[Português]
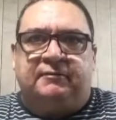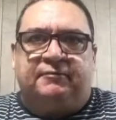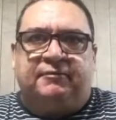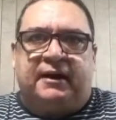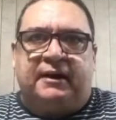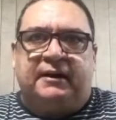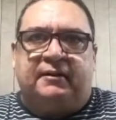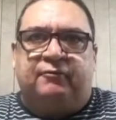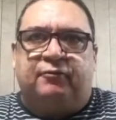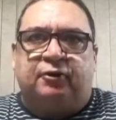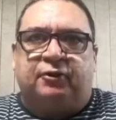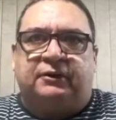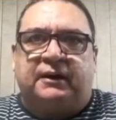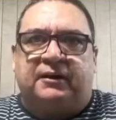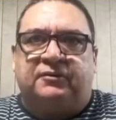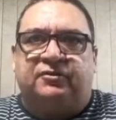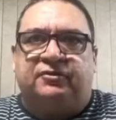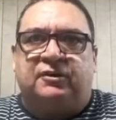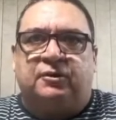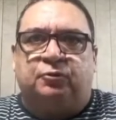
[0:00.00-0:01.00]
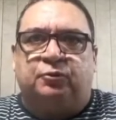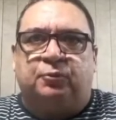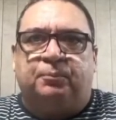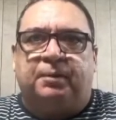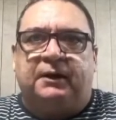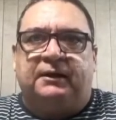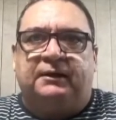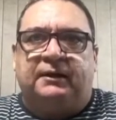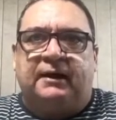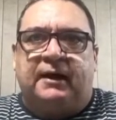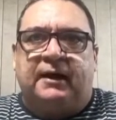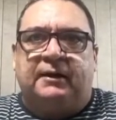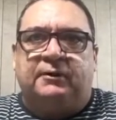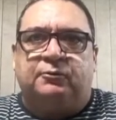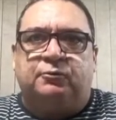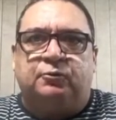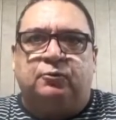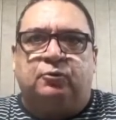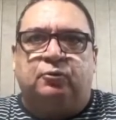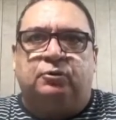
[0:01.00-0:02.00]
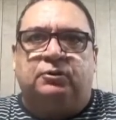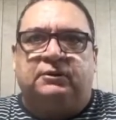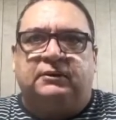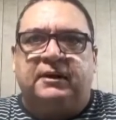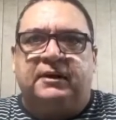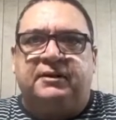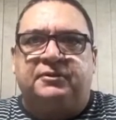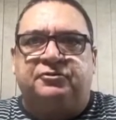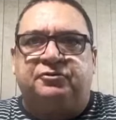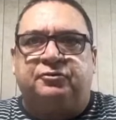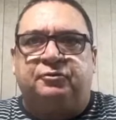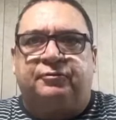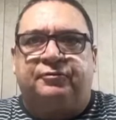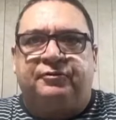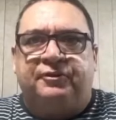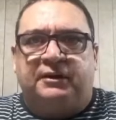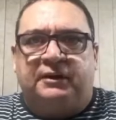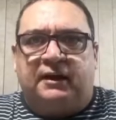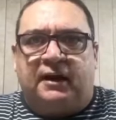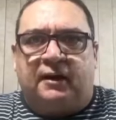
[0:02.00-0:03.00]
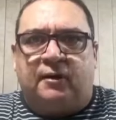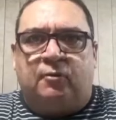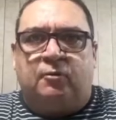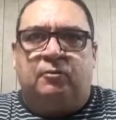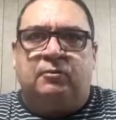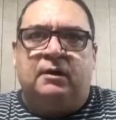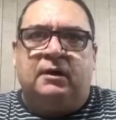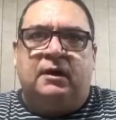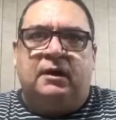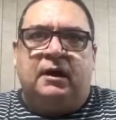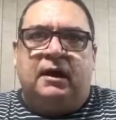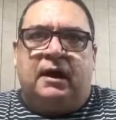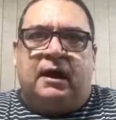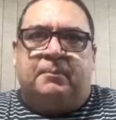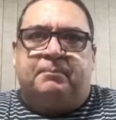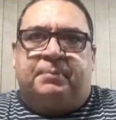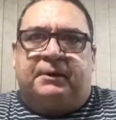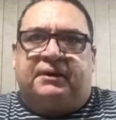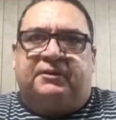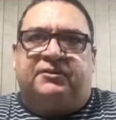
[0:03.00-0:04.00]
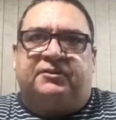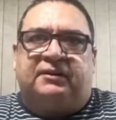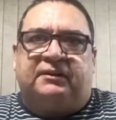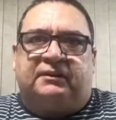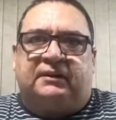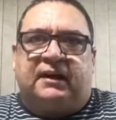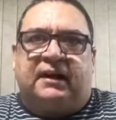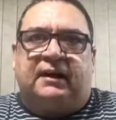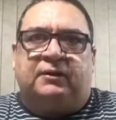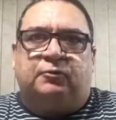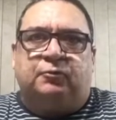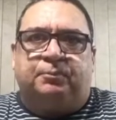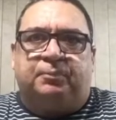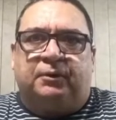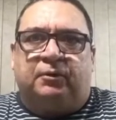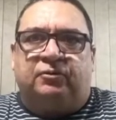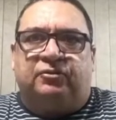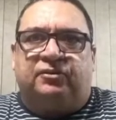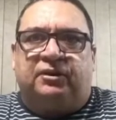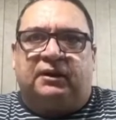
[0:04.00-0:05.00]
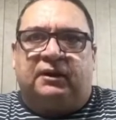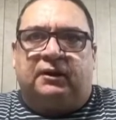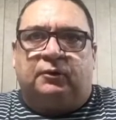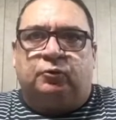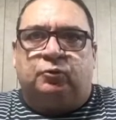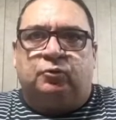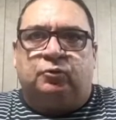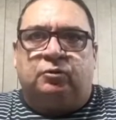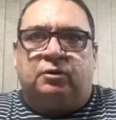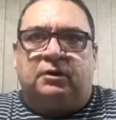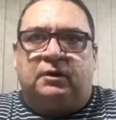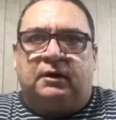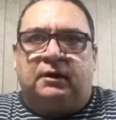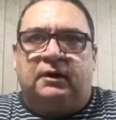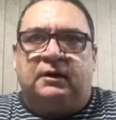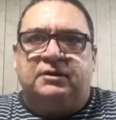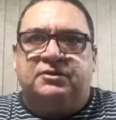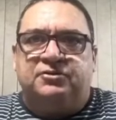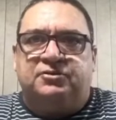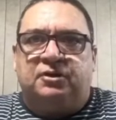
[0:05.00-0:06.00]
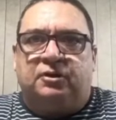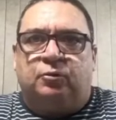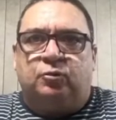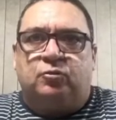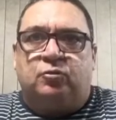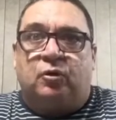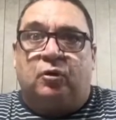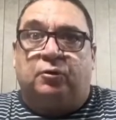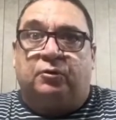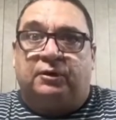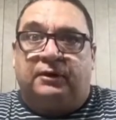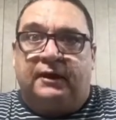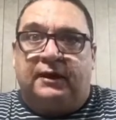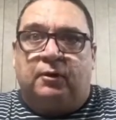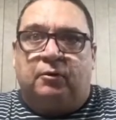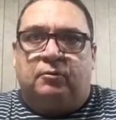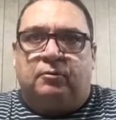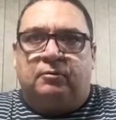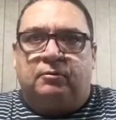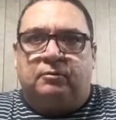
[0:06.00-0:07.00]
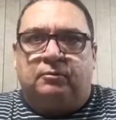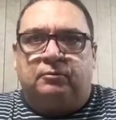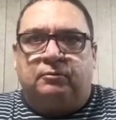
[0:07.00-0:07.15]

vai à votação do plenário o texto final apresentado pelo senador Ângelo Coronel,